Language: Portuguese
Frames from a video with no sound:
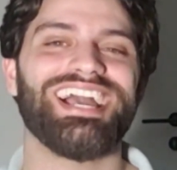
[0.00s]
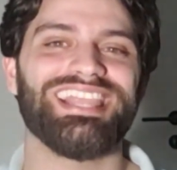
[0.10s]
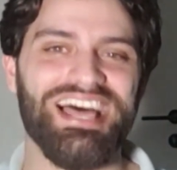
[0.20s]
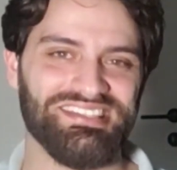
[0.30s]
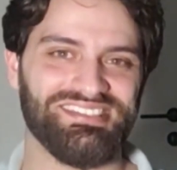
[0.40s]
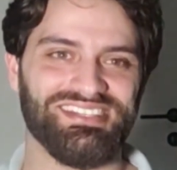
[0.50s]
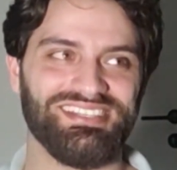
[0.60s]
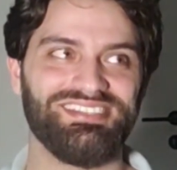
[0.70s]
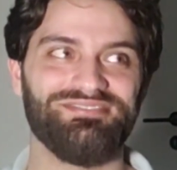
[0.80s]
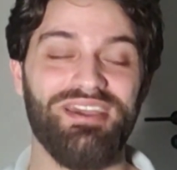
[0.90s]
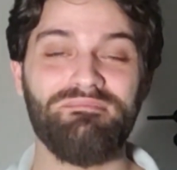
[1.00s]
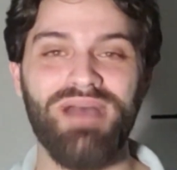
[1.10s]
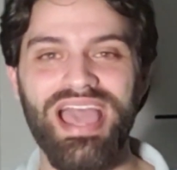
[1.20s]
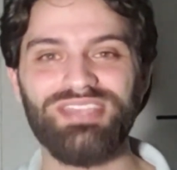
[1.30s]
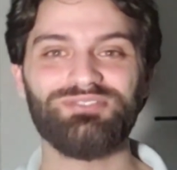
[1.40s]
clássica que vai
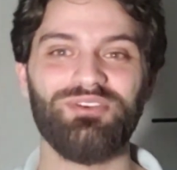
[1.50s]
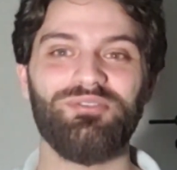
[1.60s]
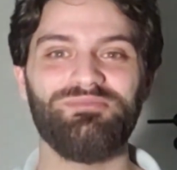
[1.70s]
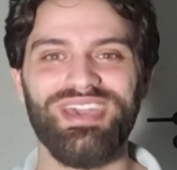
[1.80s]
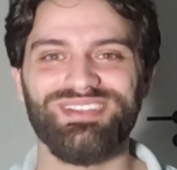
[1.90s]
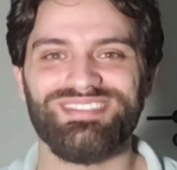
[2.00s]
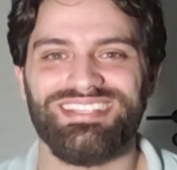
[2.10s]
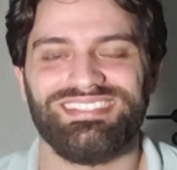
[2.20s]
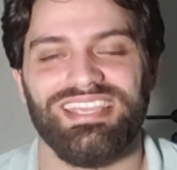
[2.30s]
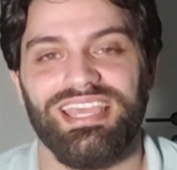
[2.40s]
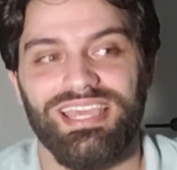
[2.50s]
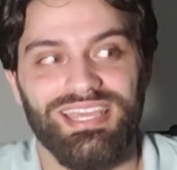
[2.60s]
mais ou menos assim.